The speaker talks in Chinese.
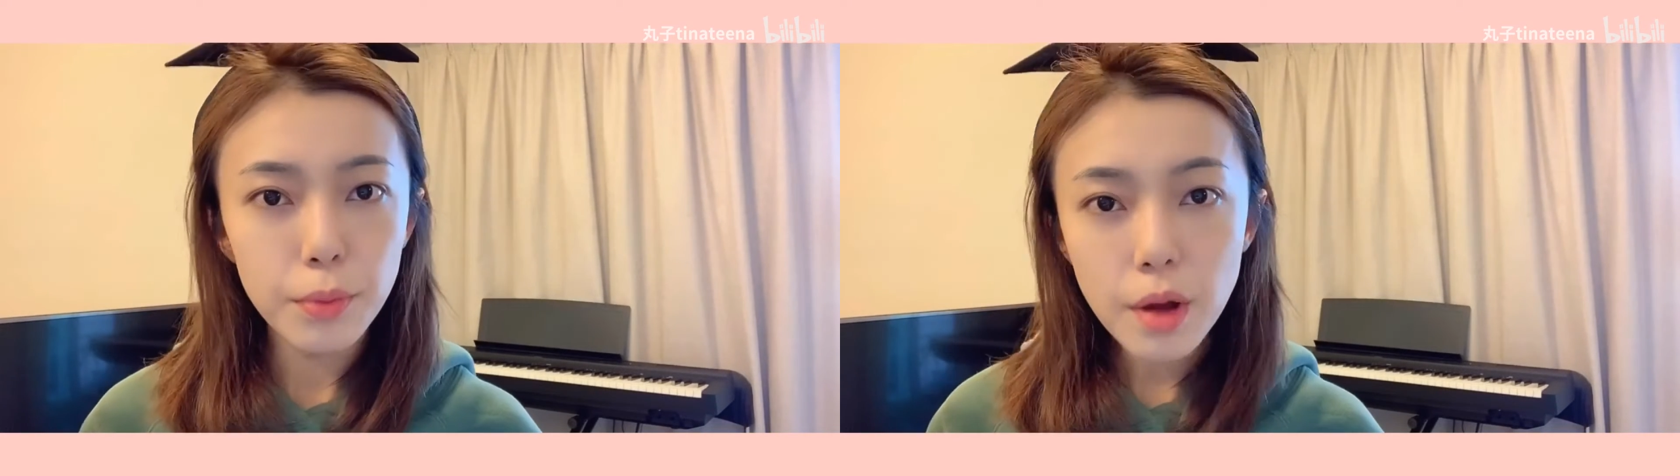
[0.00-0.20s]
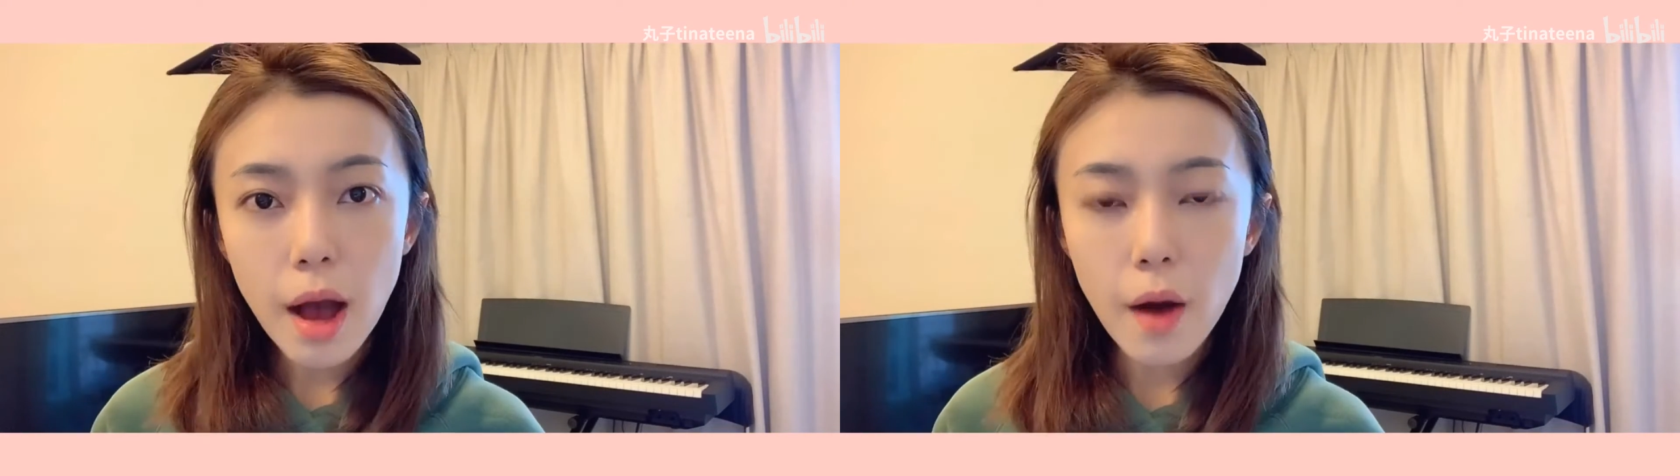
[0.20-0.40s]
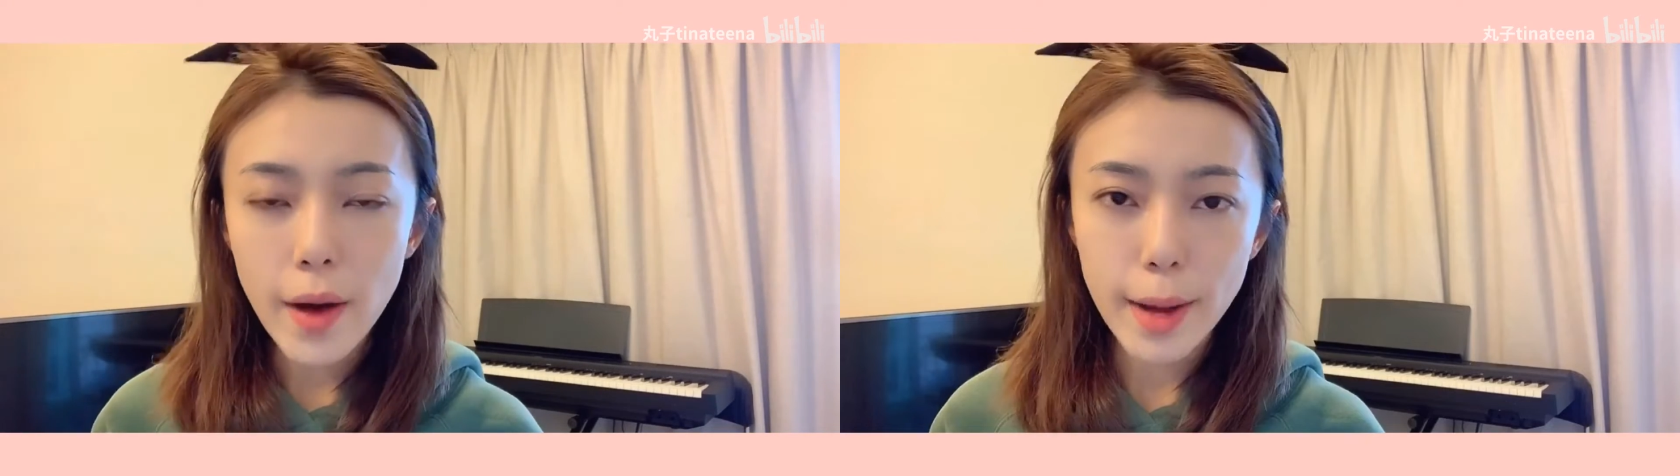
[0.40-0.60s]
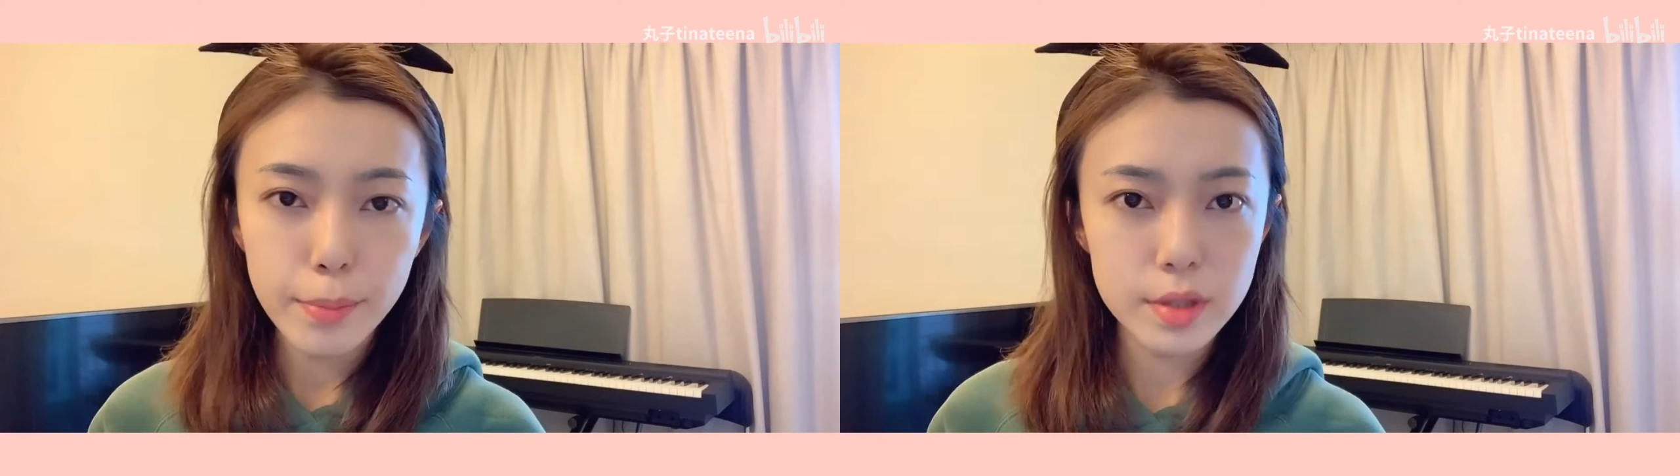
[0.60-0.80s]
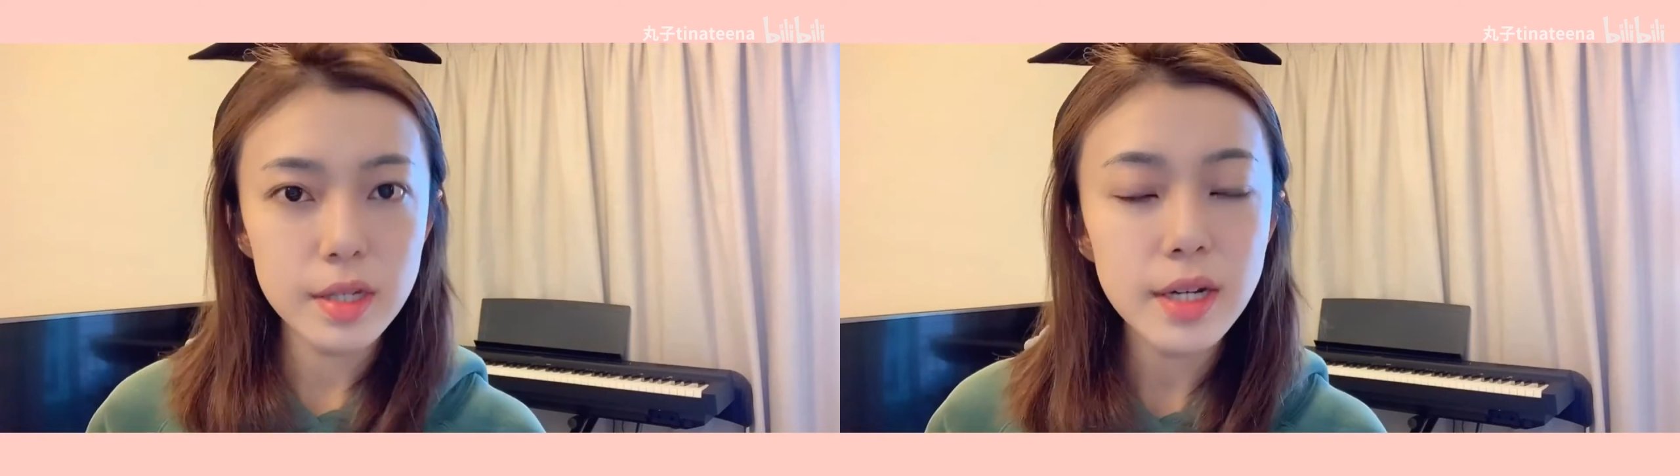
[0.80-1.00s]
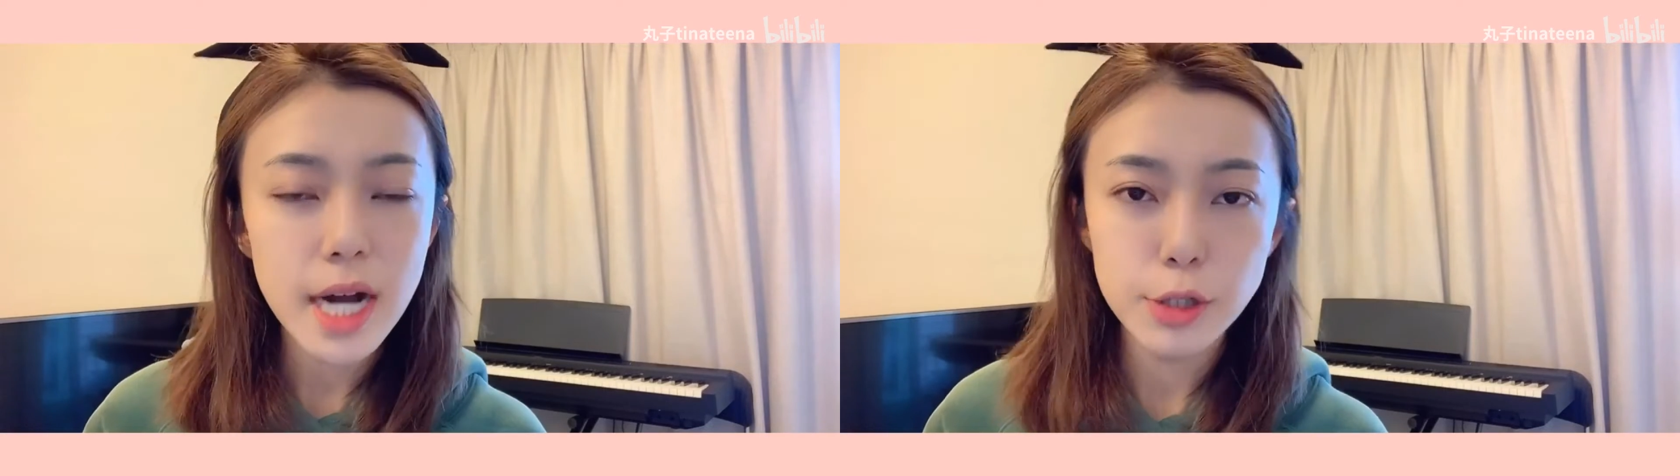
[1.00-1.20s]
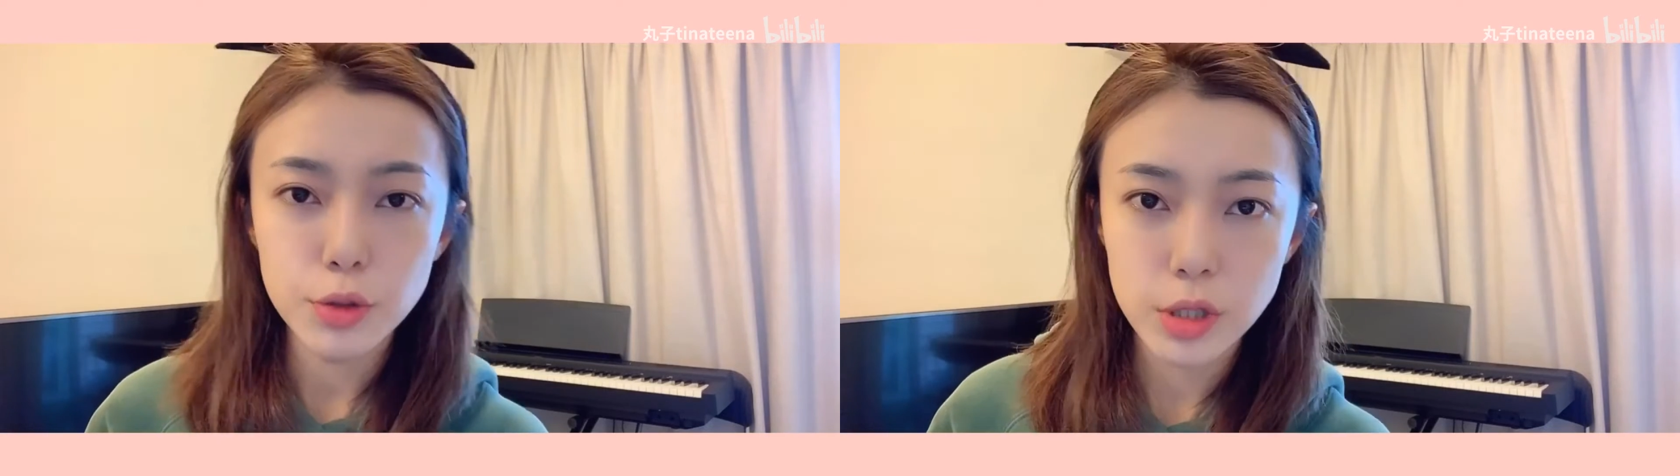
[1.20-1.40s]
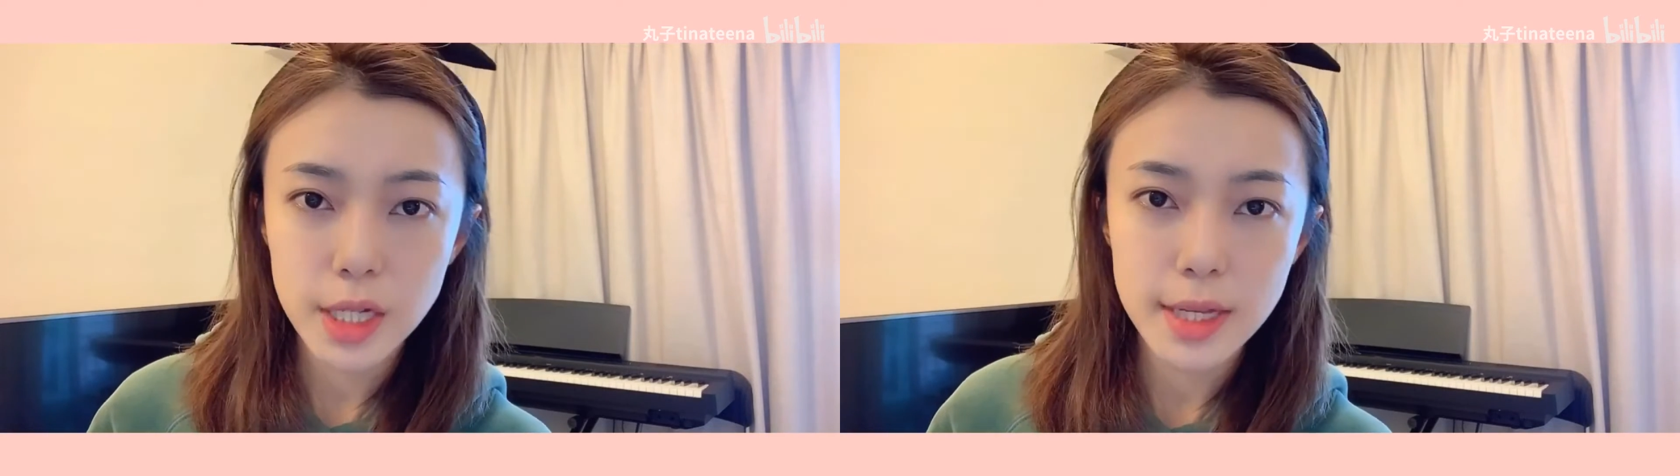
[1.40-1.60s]
补考啊、补测啊这
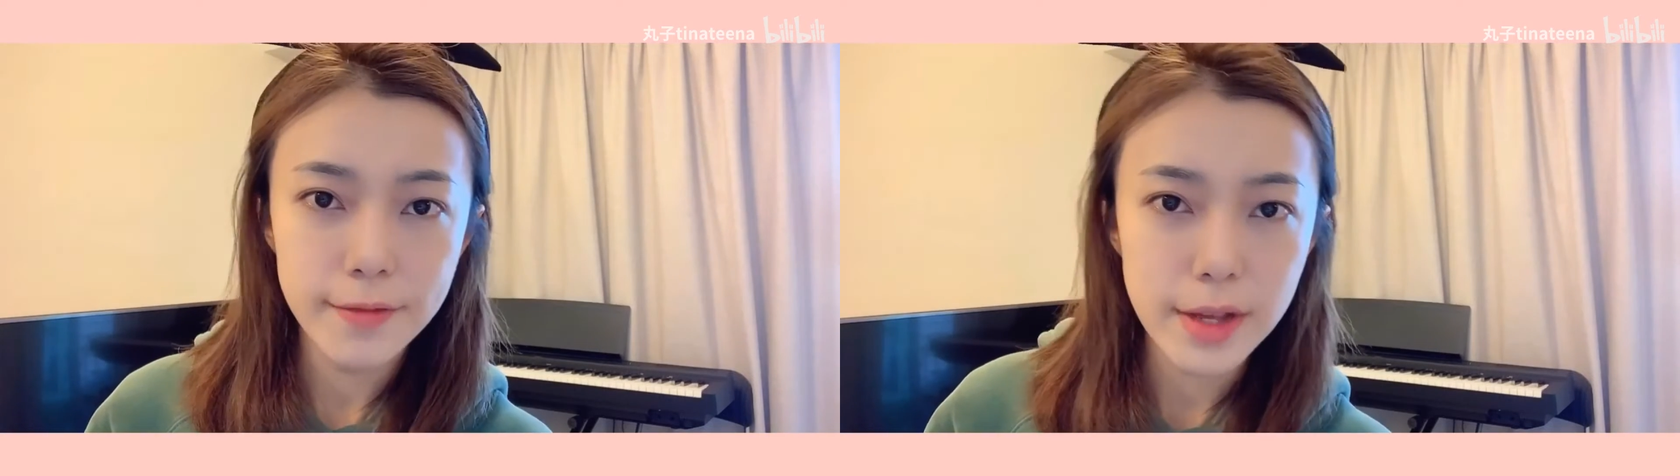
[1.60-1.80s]
种之类的，